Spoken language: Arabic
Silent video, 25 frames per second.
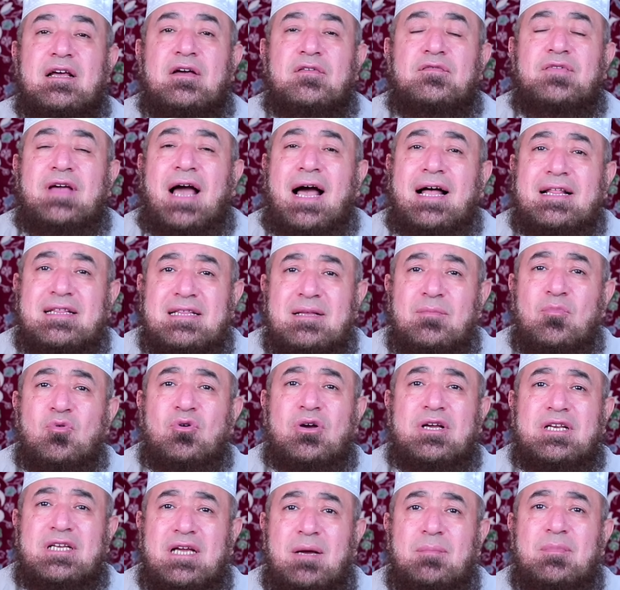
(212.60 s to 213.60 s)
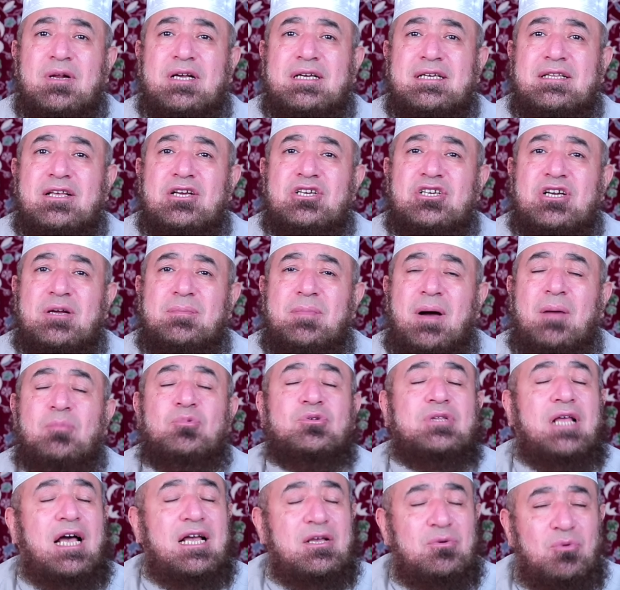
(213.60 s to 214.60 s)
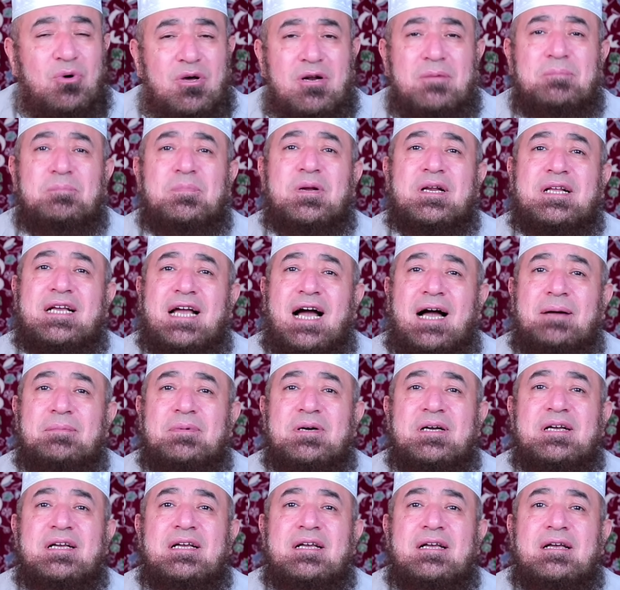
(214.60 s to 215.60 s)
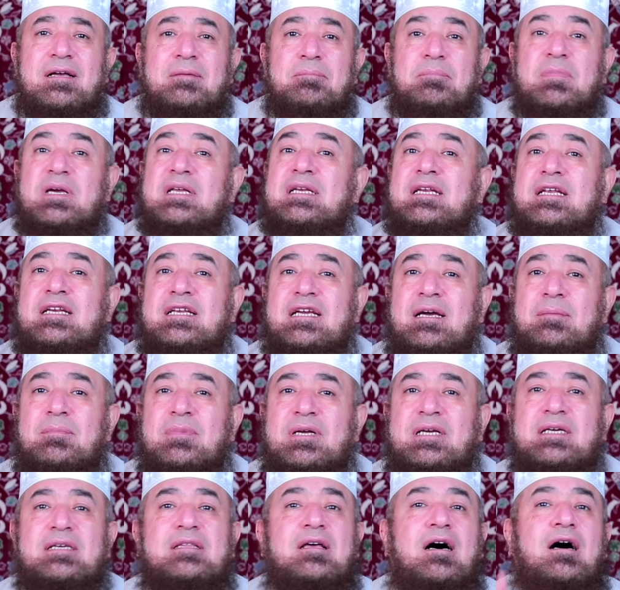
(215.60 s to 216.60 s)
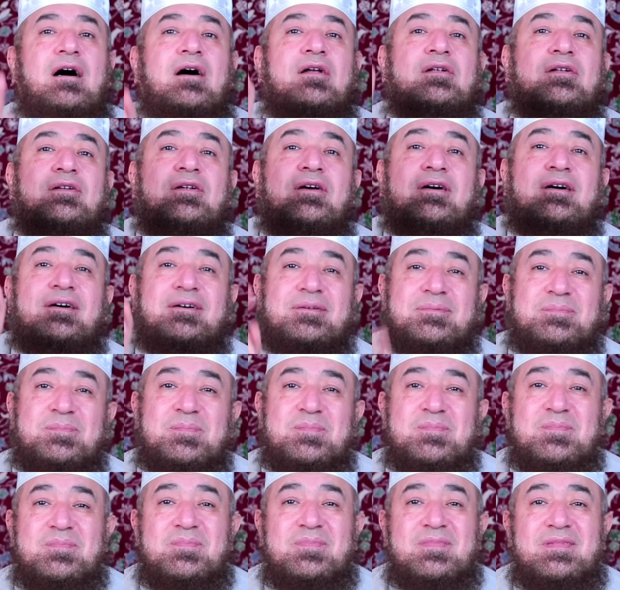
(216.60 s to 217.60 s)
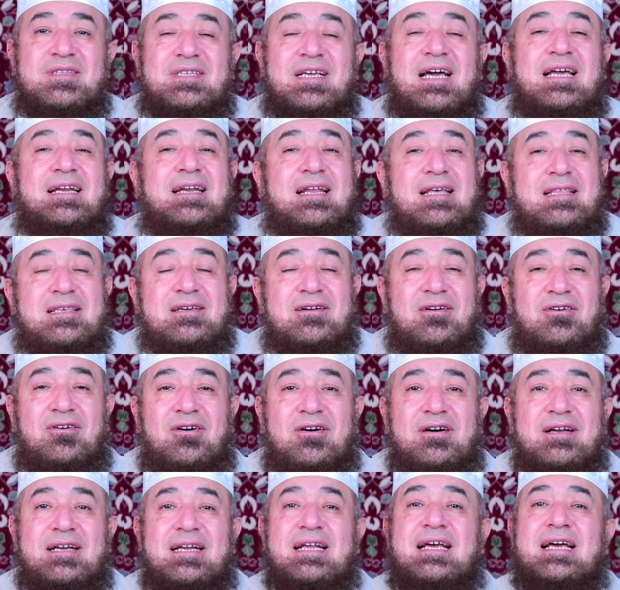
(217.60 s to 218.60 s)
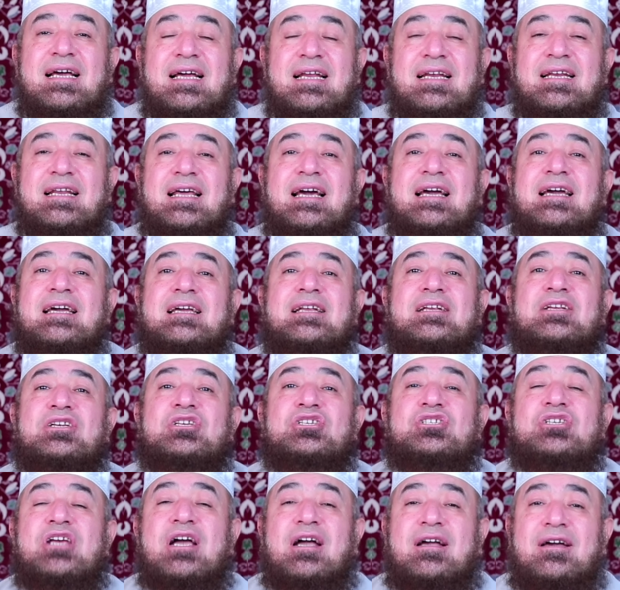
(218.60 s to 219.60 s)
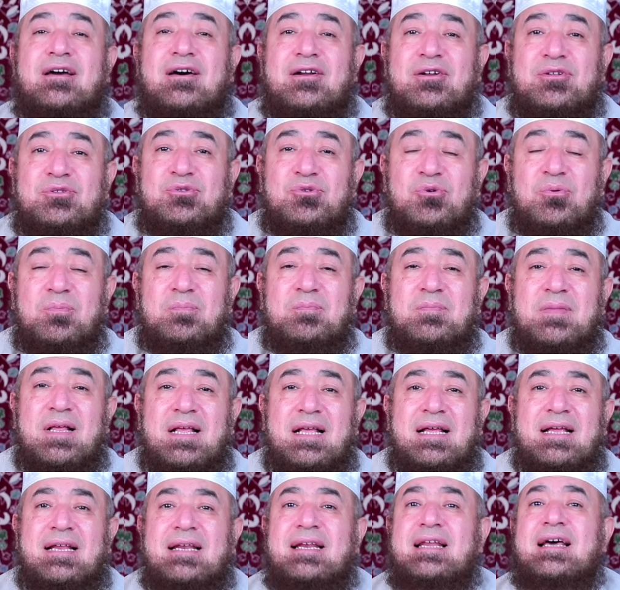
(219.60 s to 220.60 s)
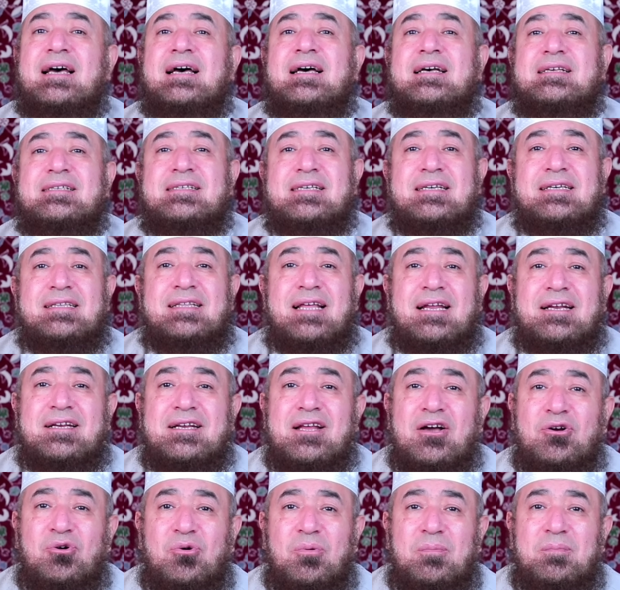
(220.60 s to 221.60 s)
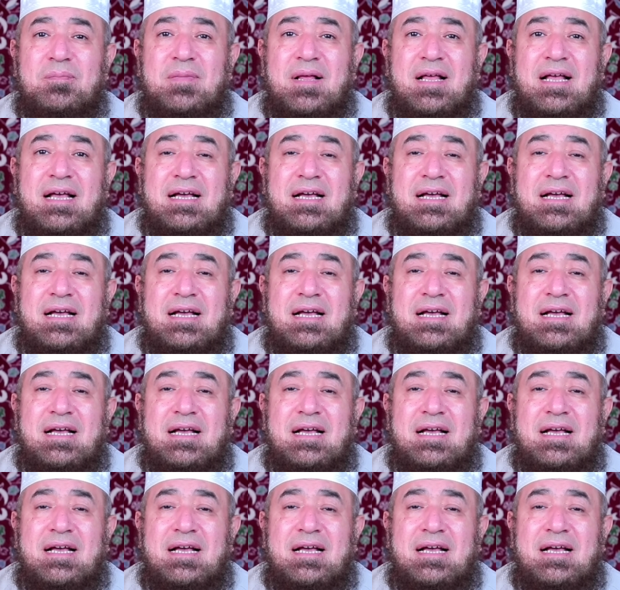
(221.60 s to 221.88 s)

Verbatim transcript: في حد ممكن يعمل كده يا شيخ محمود ايوه رب الكعبه مين اللي يعمل كده الله الذي قال لئن شكرتم لازيدنكم